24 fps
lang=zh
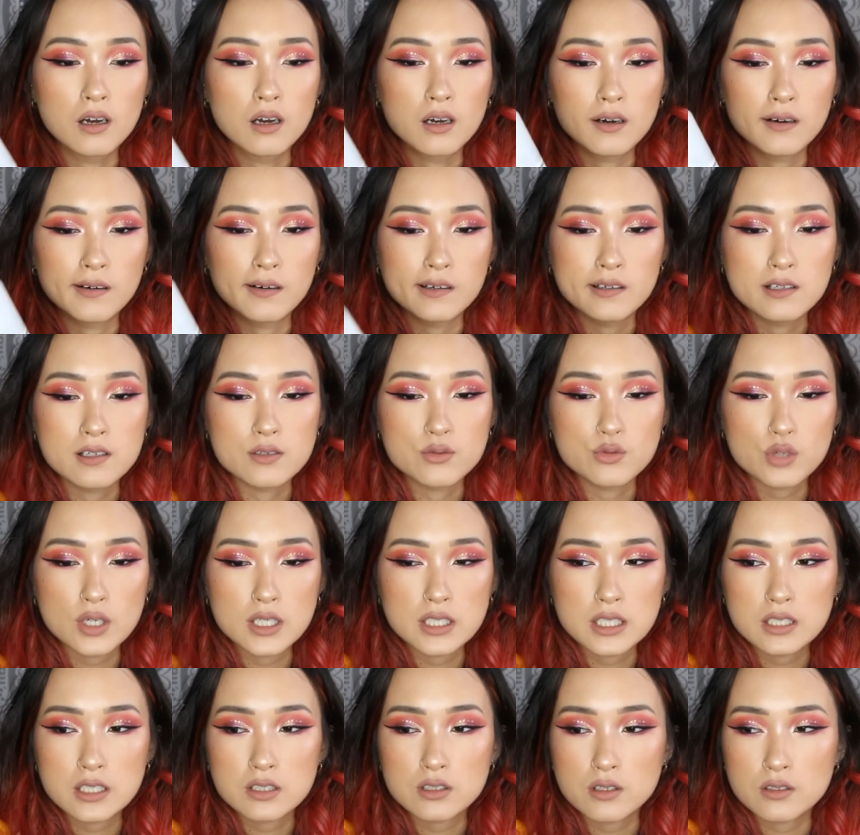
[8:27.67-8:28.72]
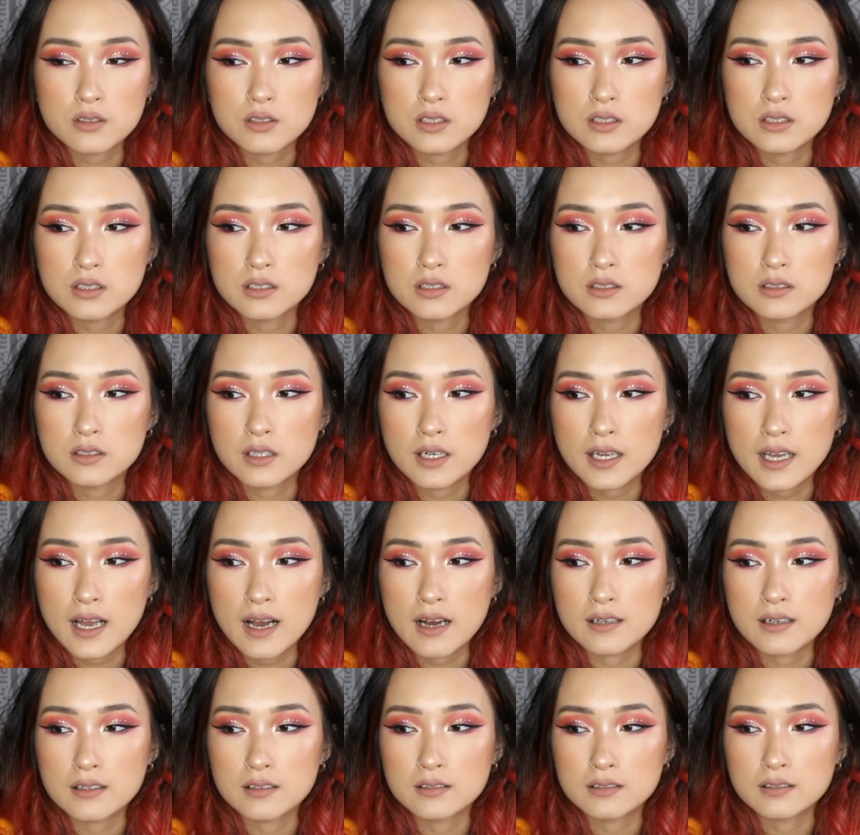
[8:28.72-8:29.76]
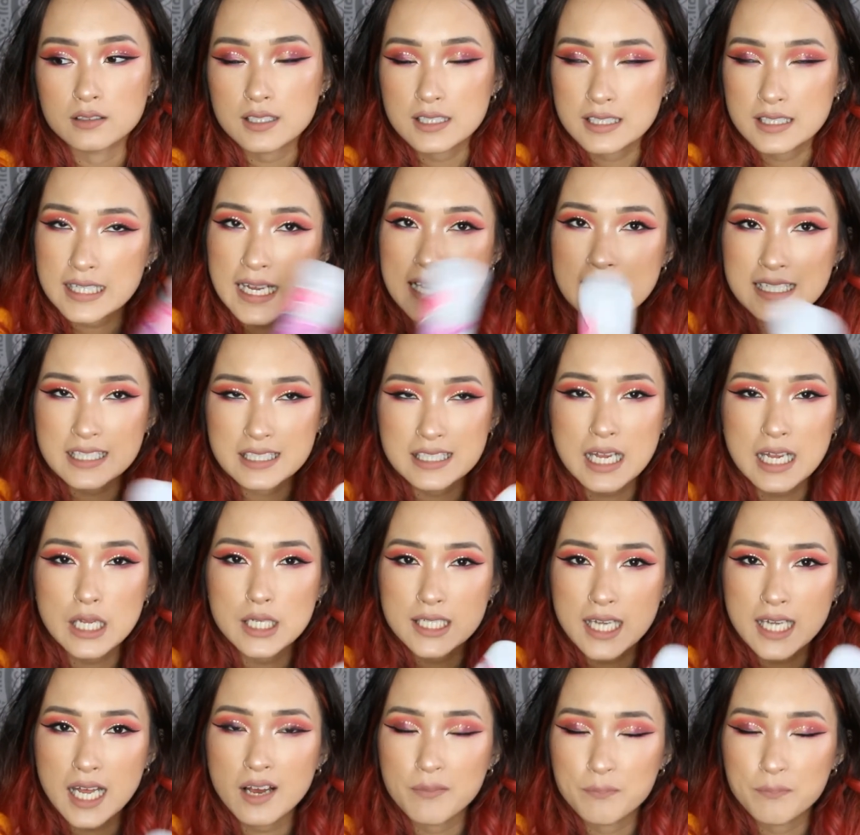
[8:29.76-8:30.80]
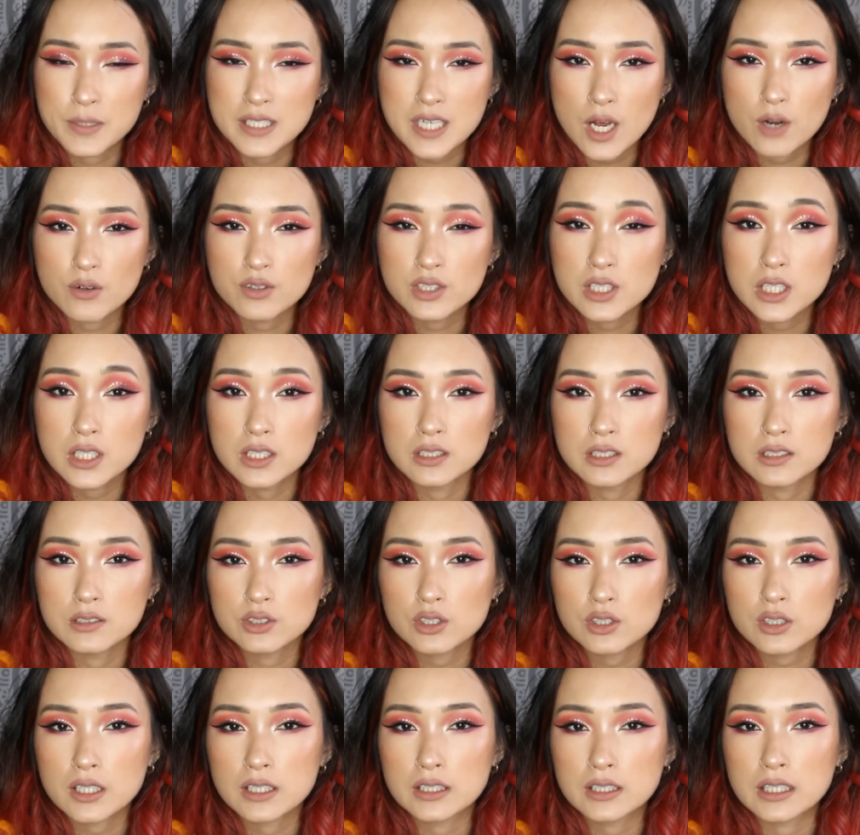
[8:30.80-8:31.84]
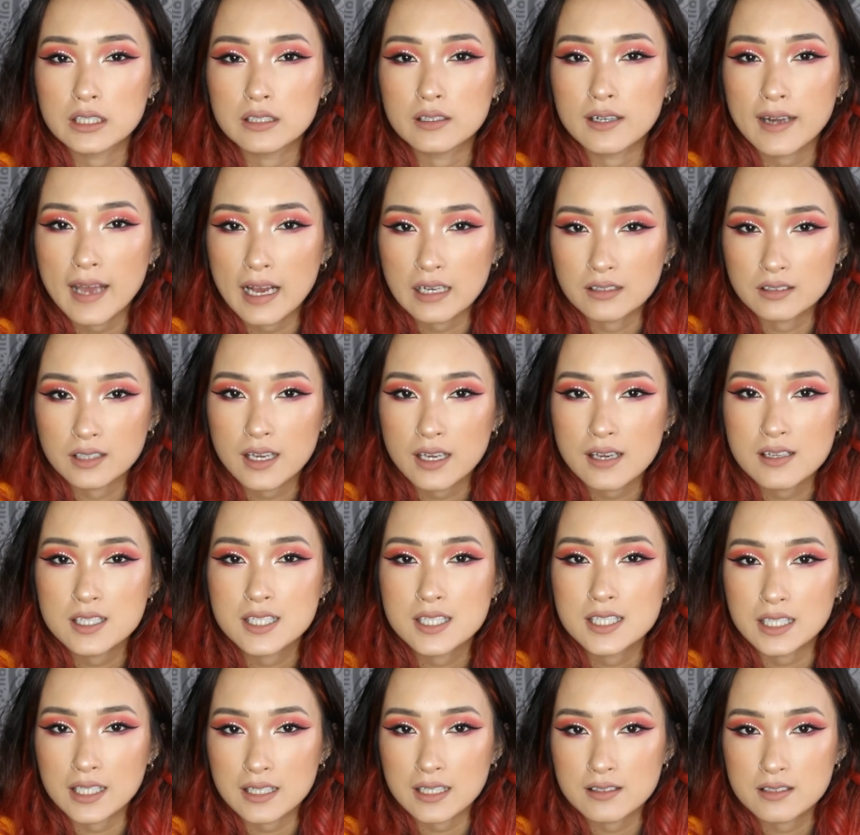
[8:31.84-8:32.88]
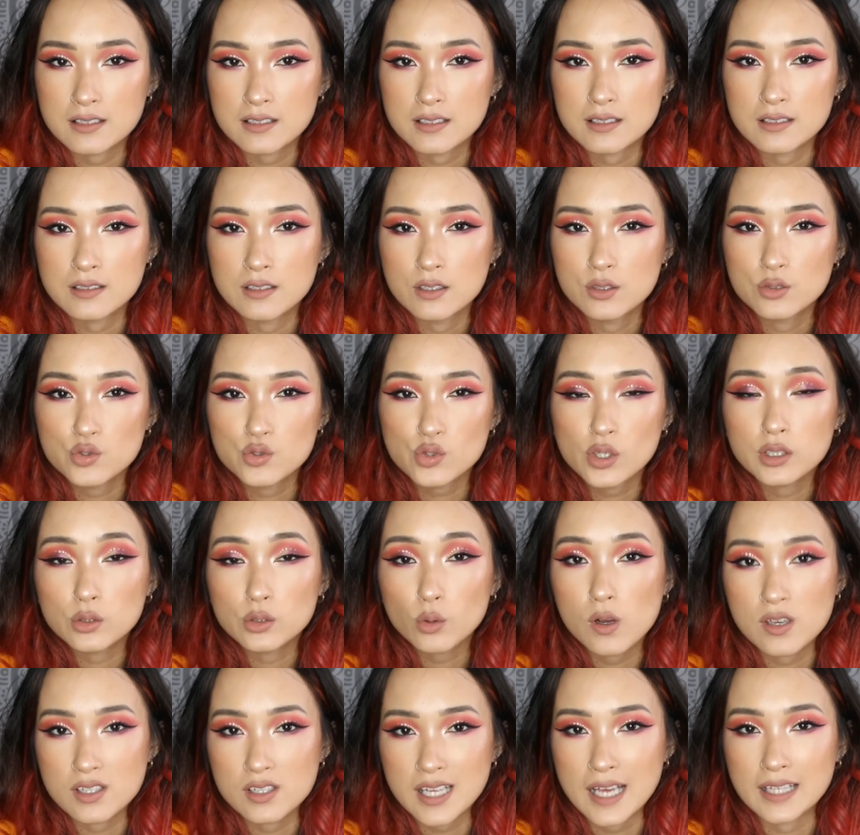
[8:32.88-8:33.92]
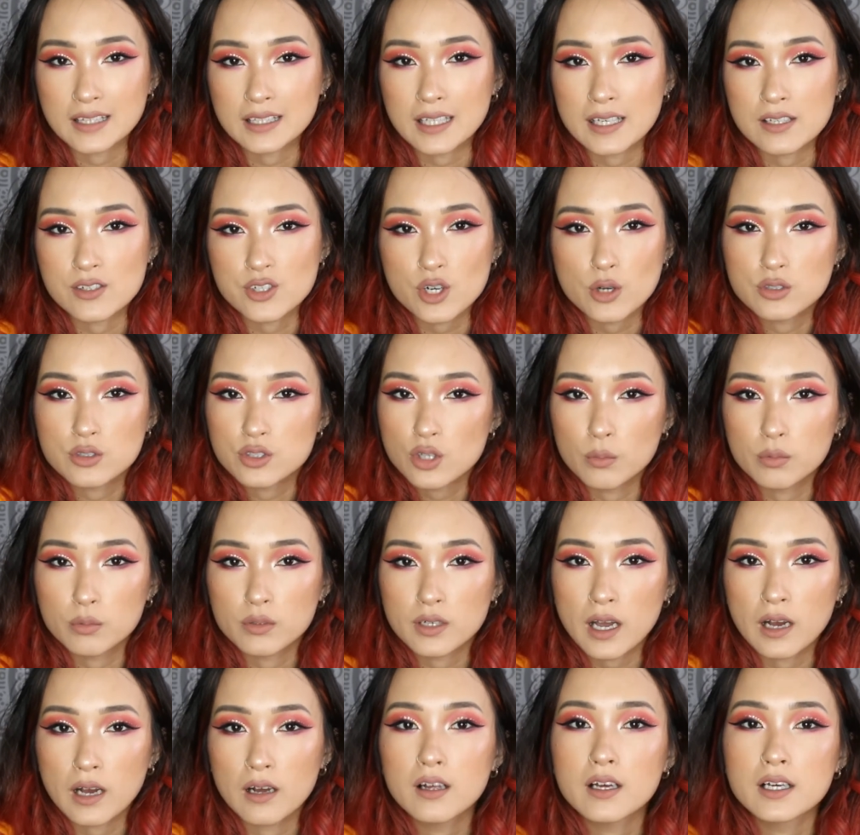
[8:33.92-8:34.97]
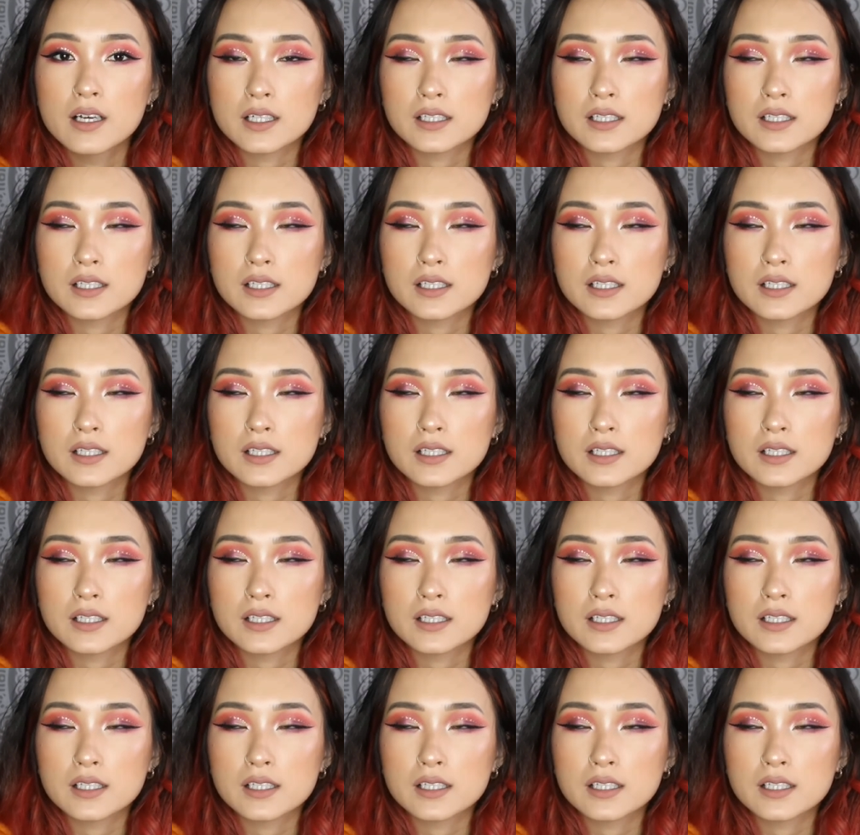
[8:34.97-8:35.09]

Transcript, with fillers: 呃，最近都是两，现在现在现在比较热了，就可能两天洗一次，最多三天就受不了。